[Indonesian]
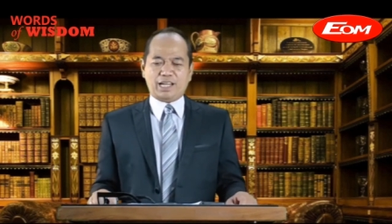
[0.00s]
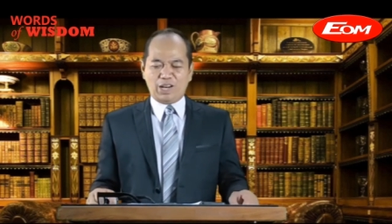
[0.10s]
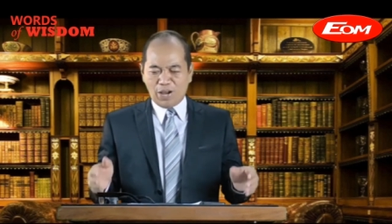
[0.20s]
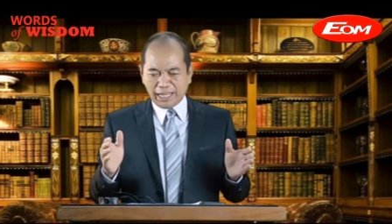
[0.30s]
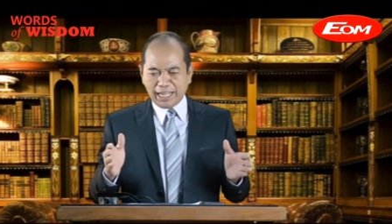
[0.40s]

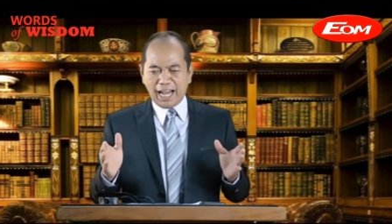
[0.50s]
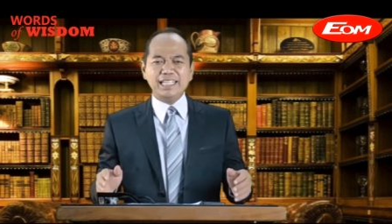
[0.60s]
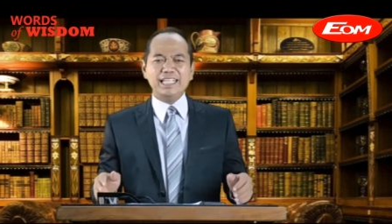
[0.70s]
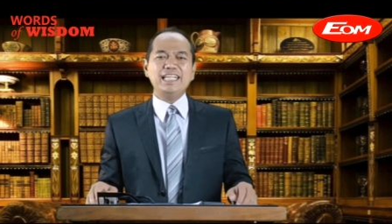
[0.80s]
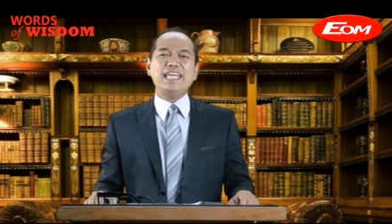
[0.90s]
Kalau
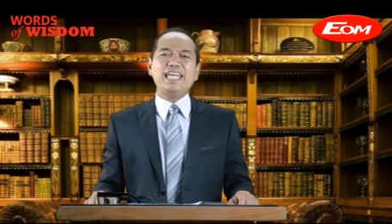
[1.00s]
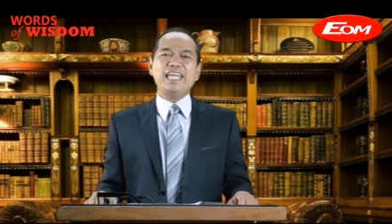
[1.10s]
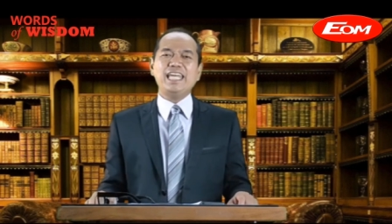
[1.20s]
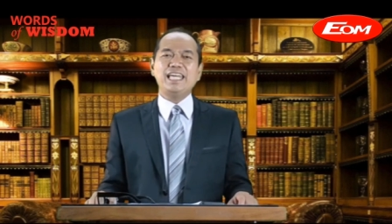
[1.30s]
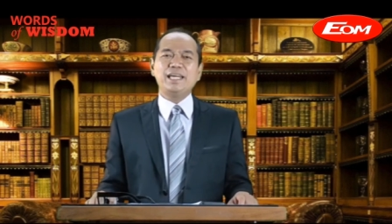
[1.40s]
hari-hari
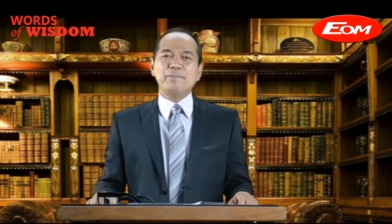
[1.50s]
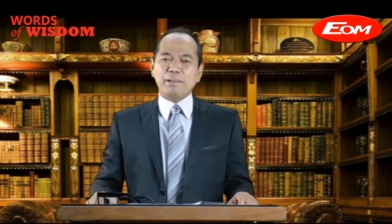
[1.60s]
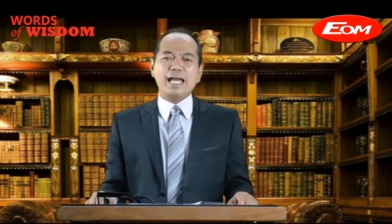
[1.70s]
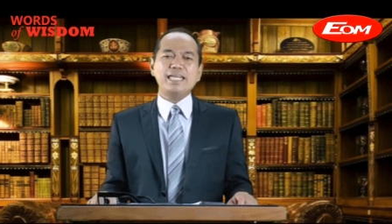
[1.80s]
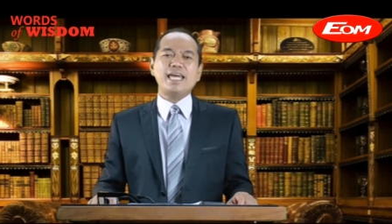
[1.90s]
ini
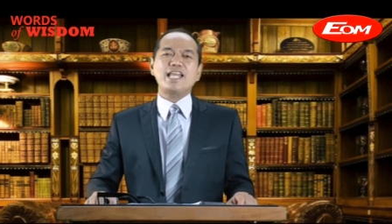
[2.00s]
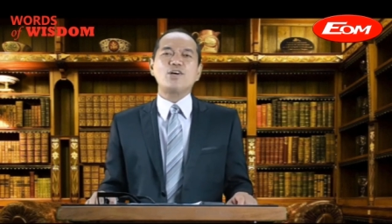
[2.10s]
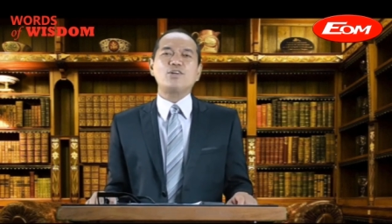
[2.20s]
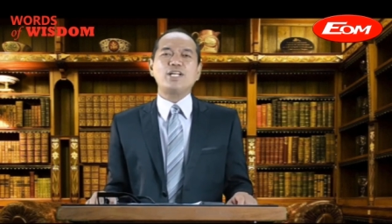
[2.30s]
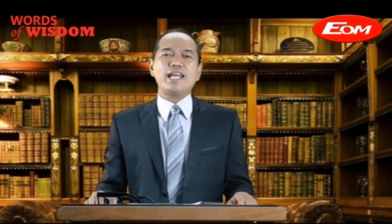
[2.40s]

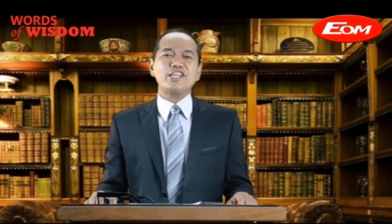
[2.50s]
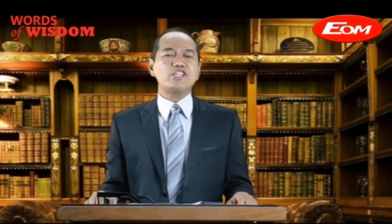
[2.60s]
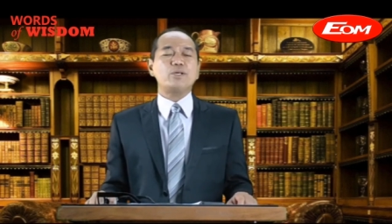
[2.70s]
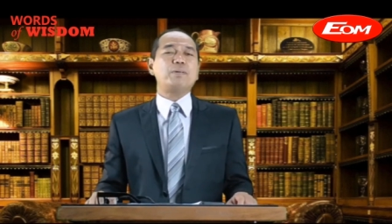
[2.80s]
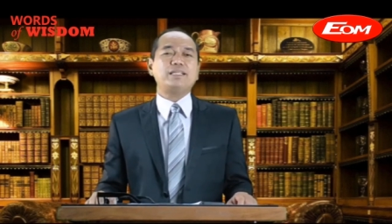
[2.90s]
pelayanan
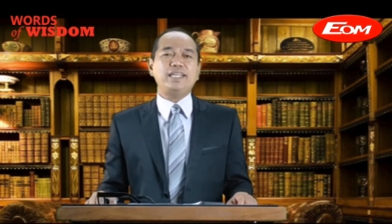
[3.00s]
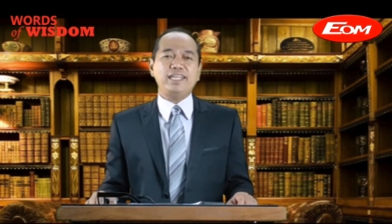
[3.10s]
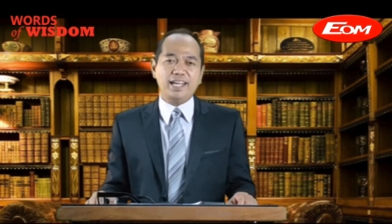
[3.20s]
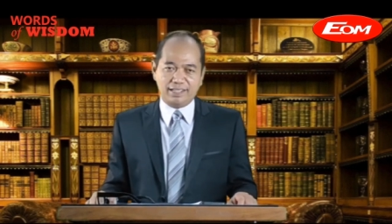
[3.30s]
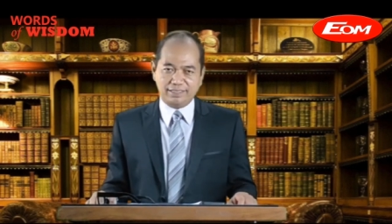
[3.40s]
saudara
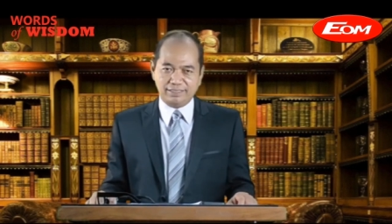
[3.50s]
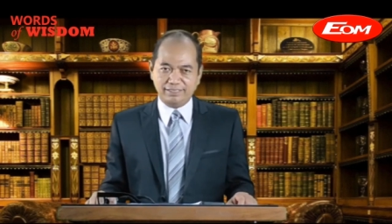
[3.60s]
sepertinya